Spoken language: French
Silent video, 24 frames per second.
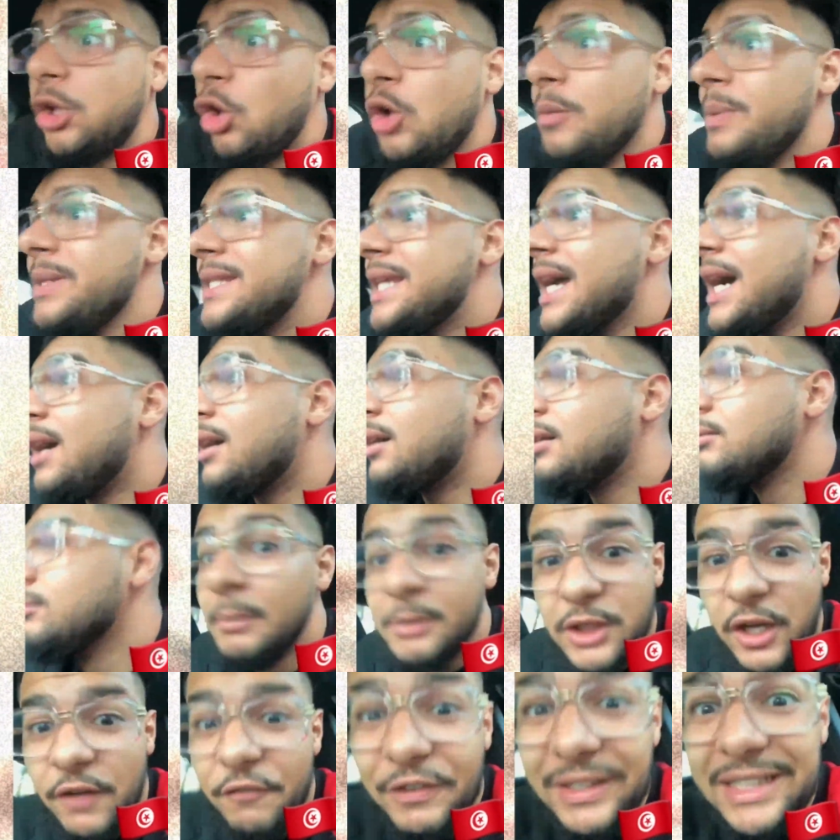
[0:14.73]
trop bizarre.
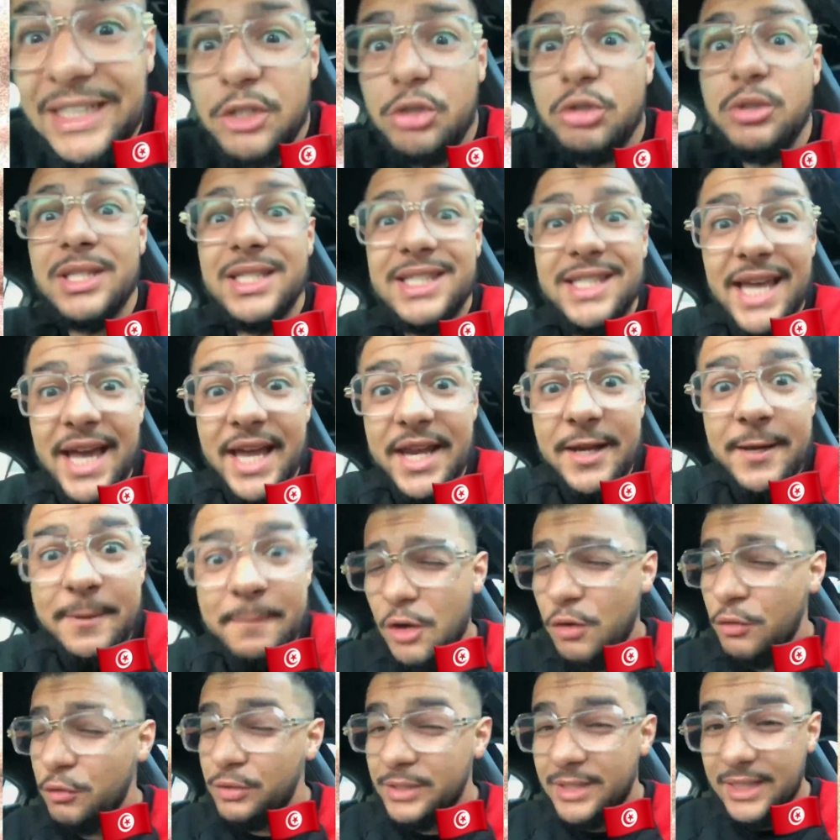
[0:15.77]
Parce qu'en fait, les Tunisiennes,
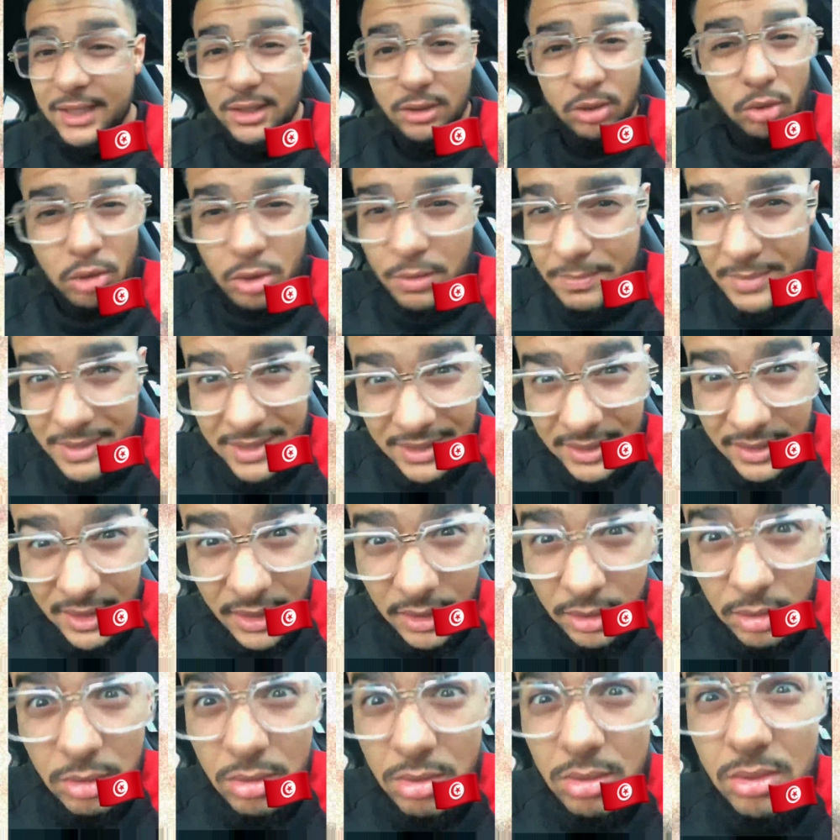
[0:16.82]
vous êtes trop
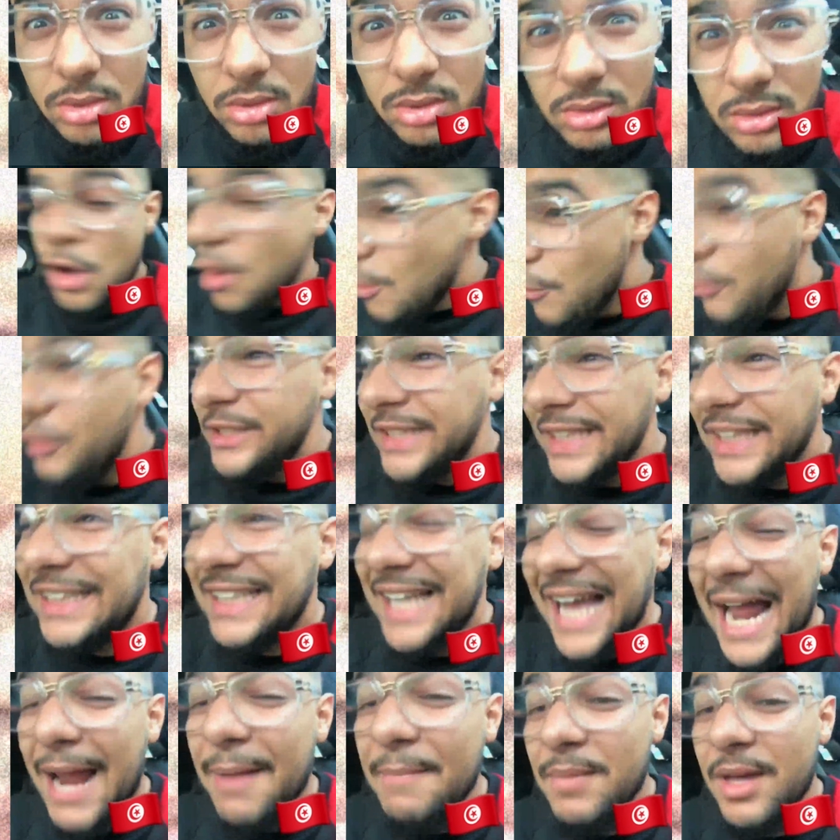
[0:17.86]
mystérieuses. Vous êtes
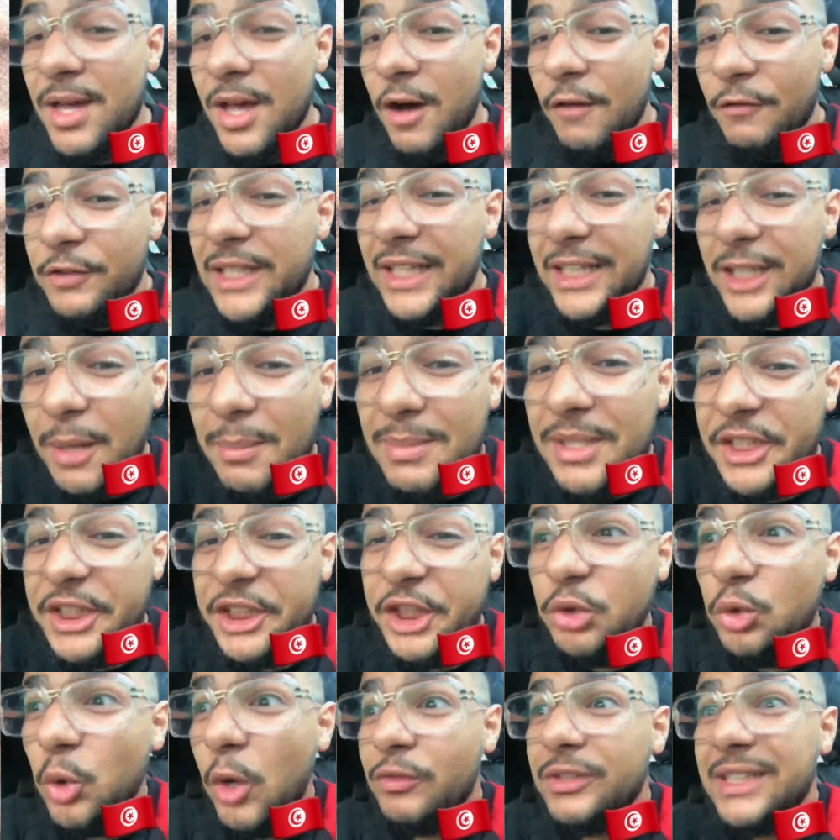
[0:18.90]
calmes. Vous êtes comme les
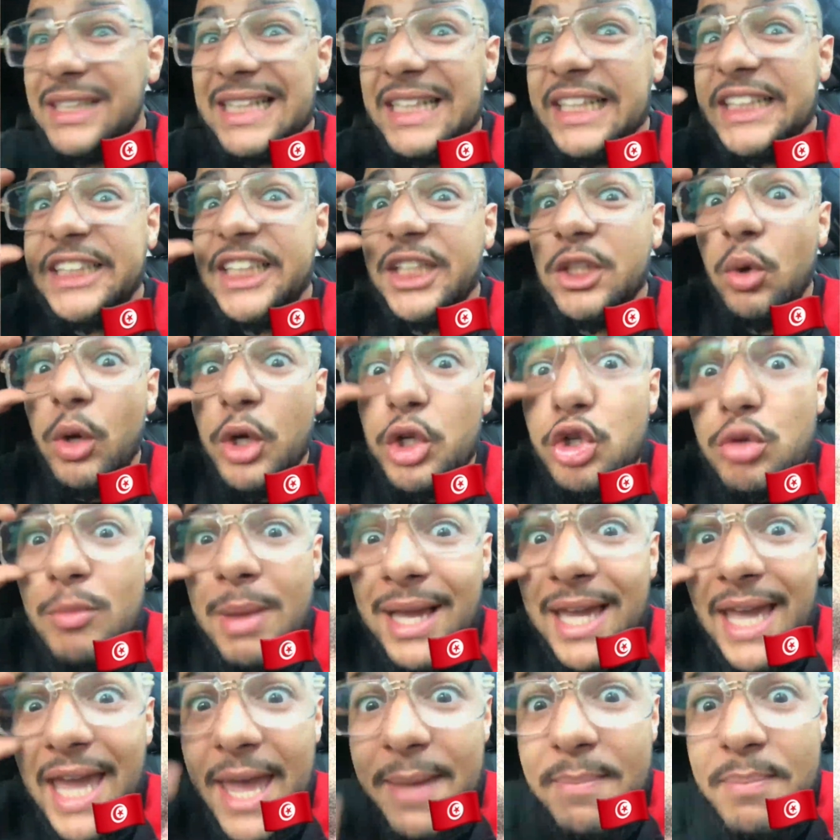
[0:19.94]
Chinois. Vous êtes les Chinois du
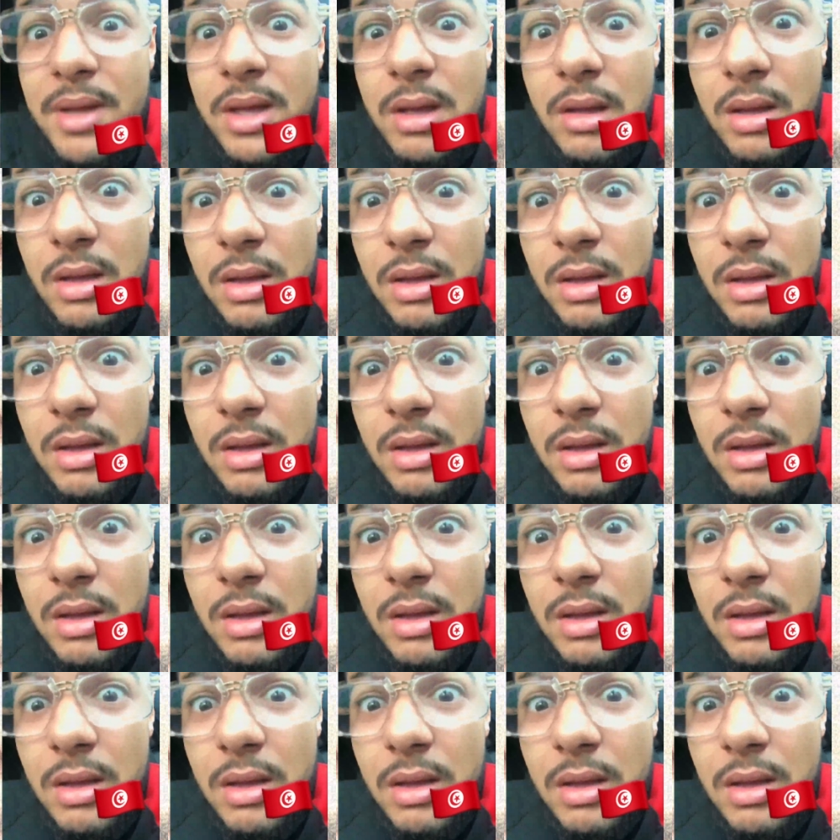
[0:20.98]
Maghreb.